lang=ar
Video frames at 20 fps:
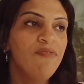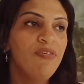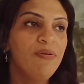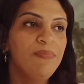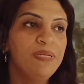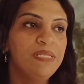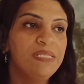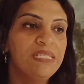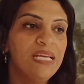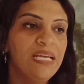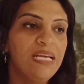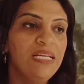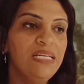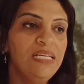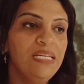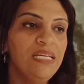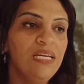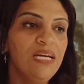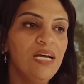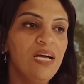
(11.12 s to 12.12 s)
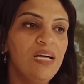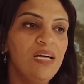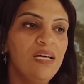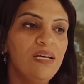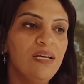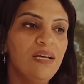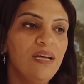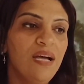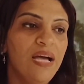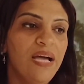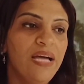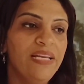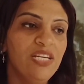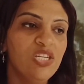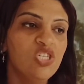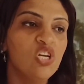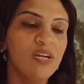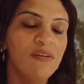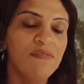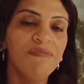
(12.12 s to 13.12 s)
فبالتالي آه،
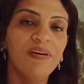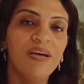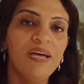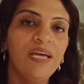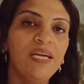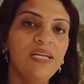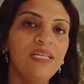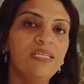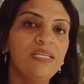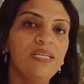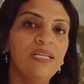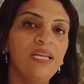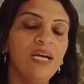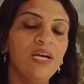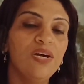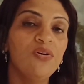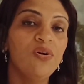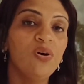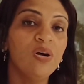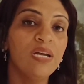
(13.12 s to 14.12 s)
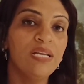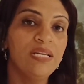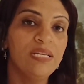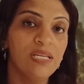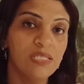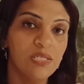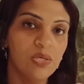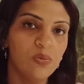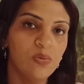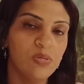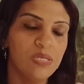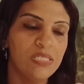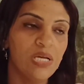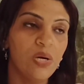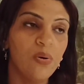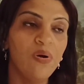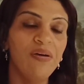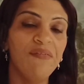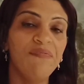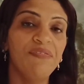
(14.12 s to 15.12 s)
أنا شايفة إن الحراك النسوي
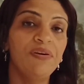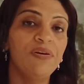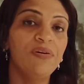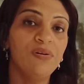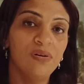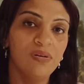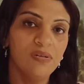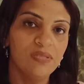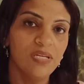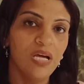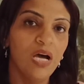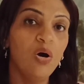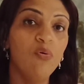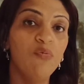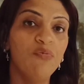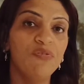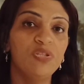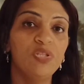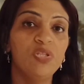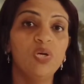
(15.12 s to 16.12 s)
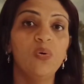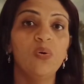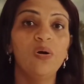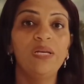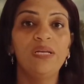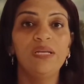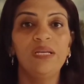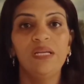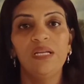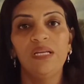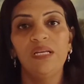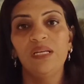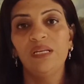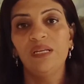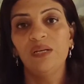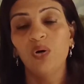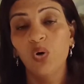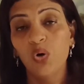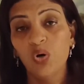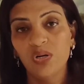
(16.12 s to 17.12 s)
سواء في إيران أو في الدول
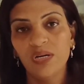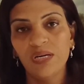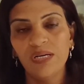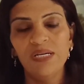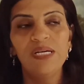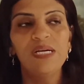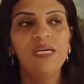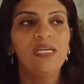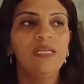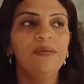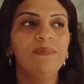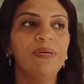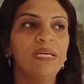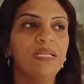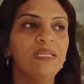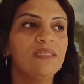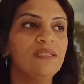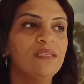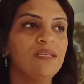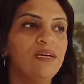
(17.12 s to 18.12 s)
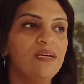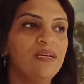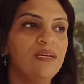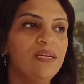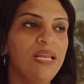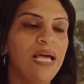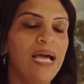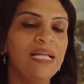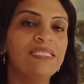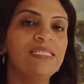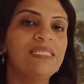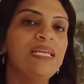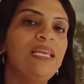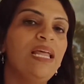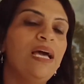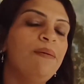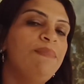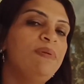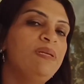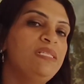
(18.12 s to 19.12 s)
الأخرى يمكن الحادثة
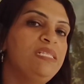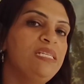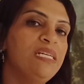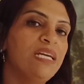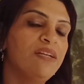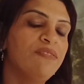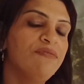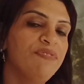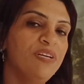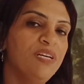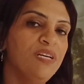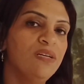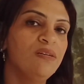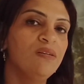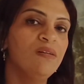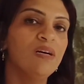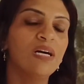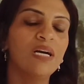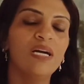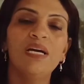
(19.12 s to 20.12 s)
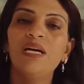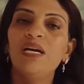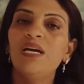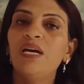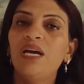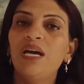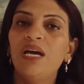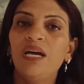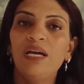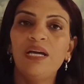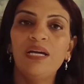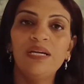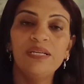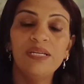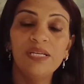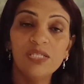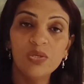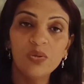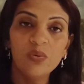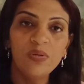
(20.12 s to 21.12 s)
اللي قبل دي كان في حراك آه،
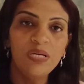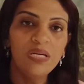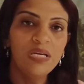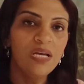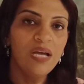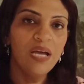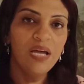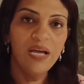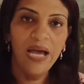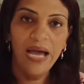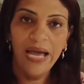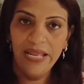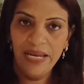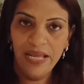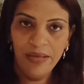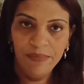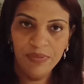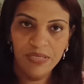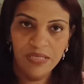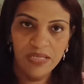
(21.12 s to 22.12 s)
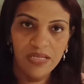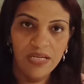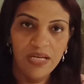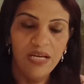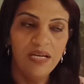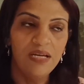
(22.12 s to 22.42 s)
نسوي آه، عالمي